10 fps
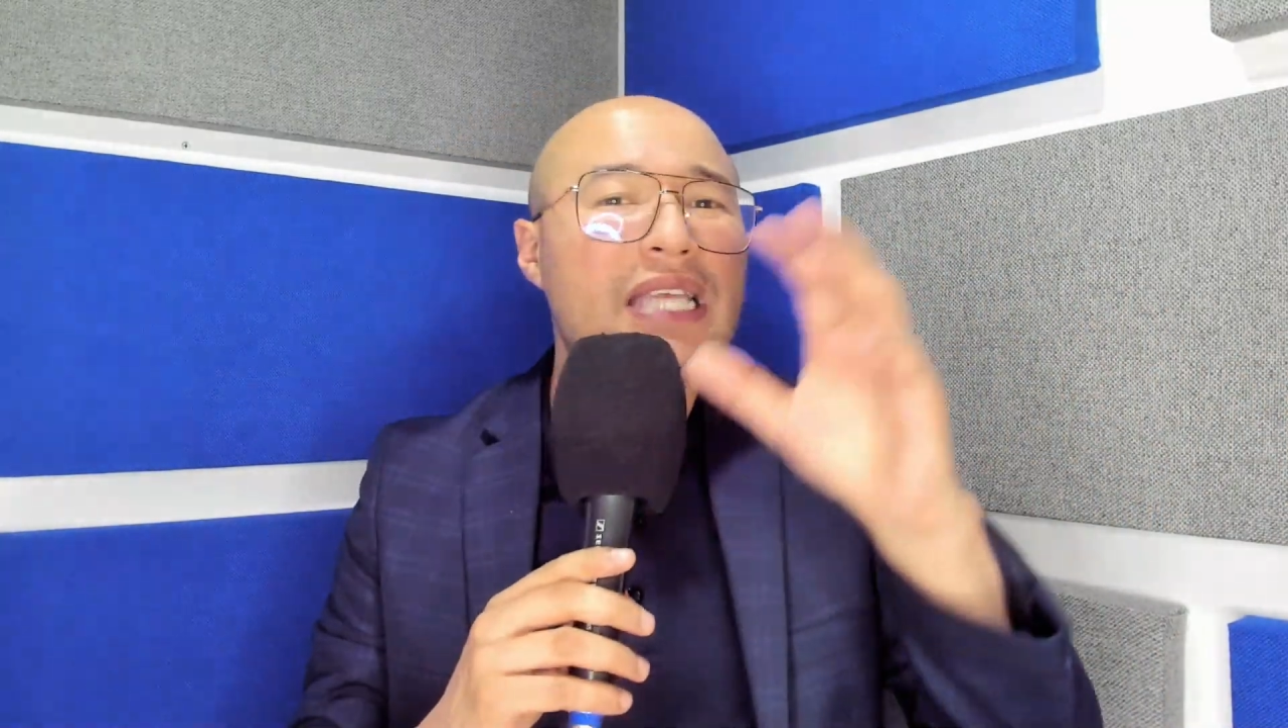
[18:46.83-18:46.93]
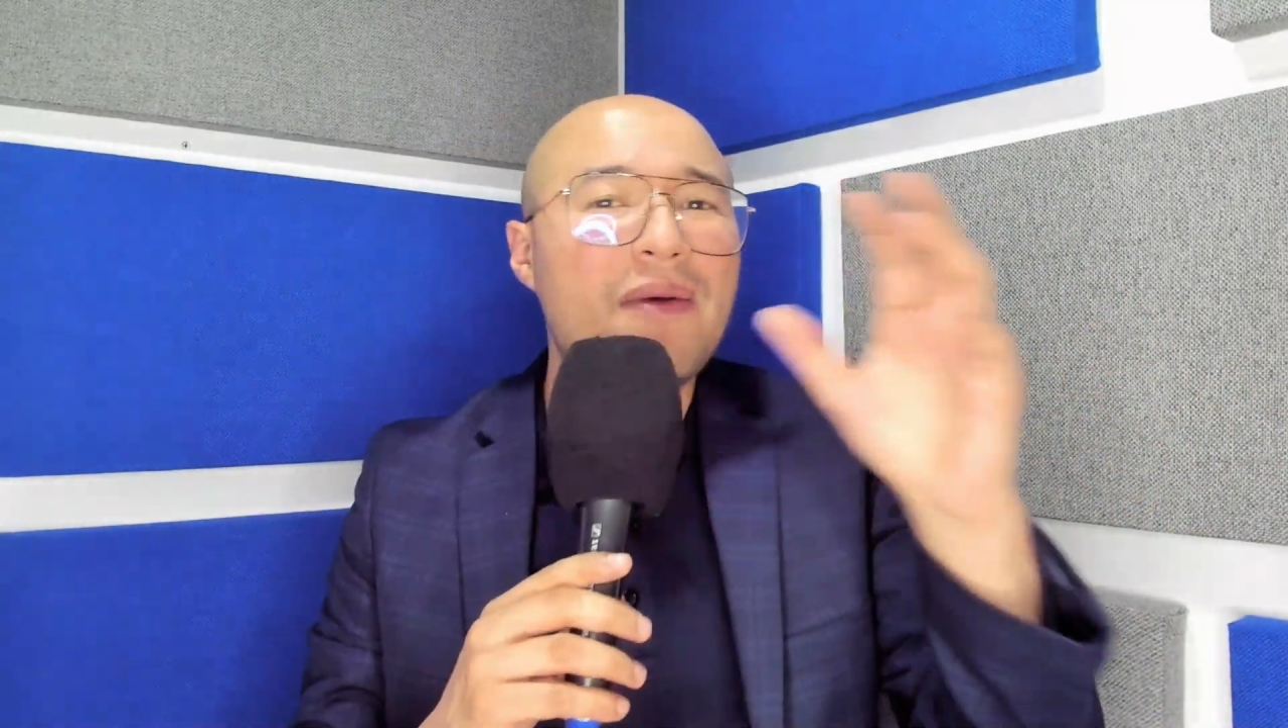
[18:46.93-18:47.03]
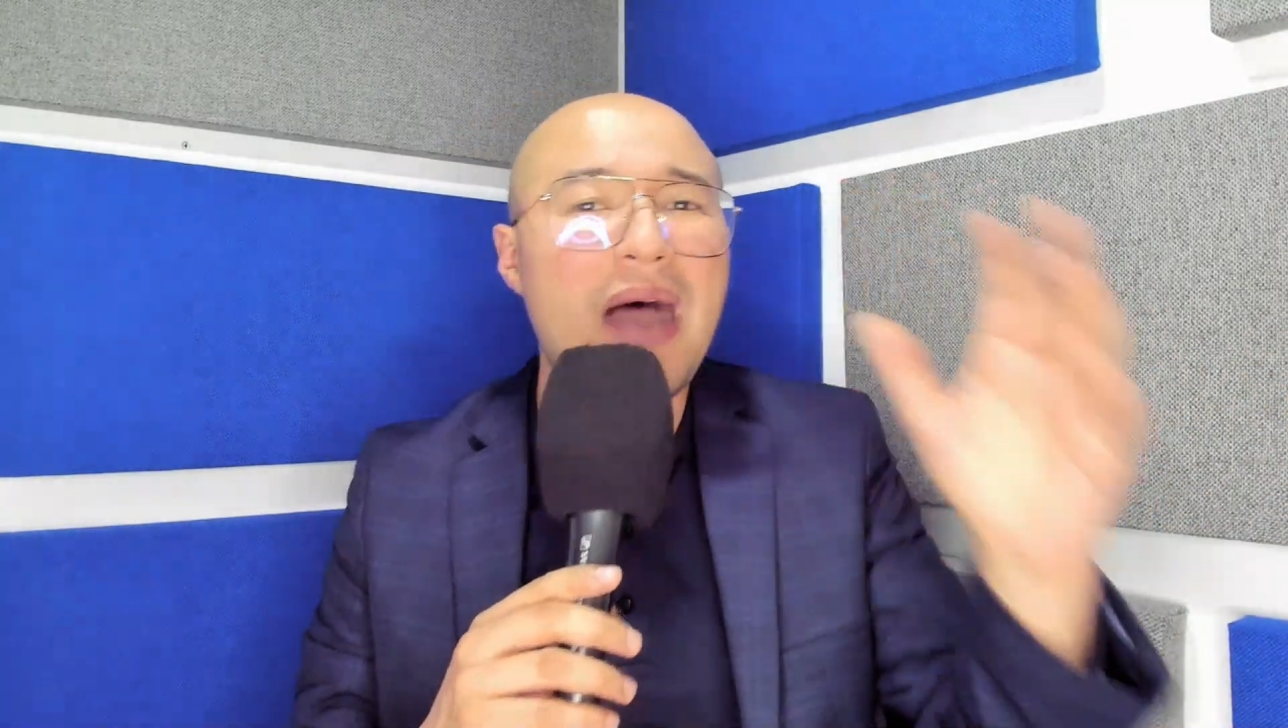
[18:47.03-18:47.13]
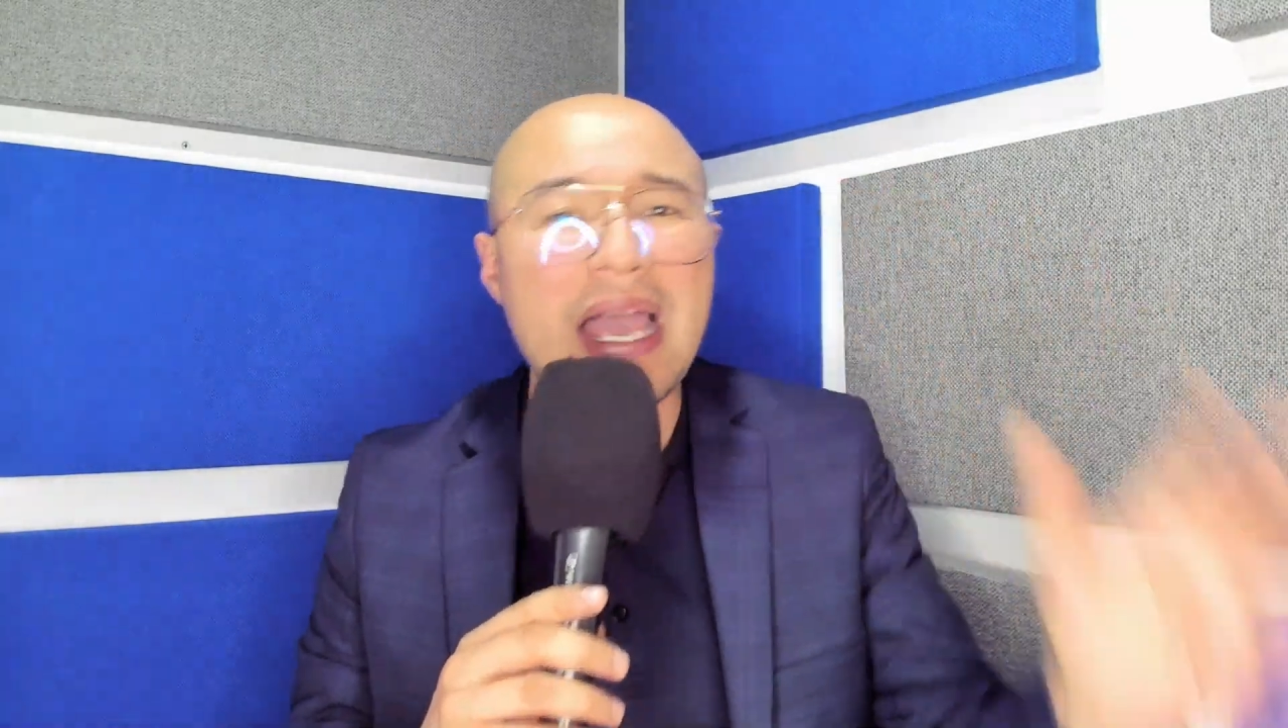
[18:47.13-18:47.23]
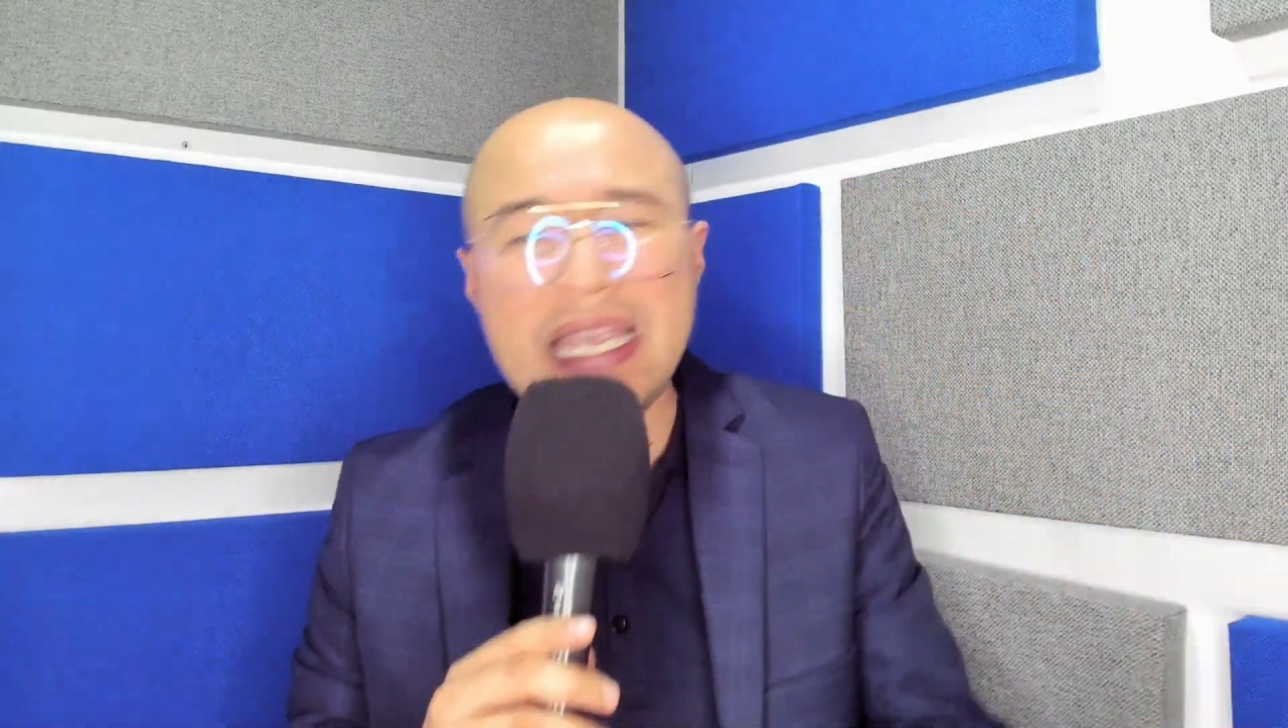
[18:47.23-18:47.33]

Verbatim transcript: se va a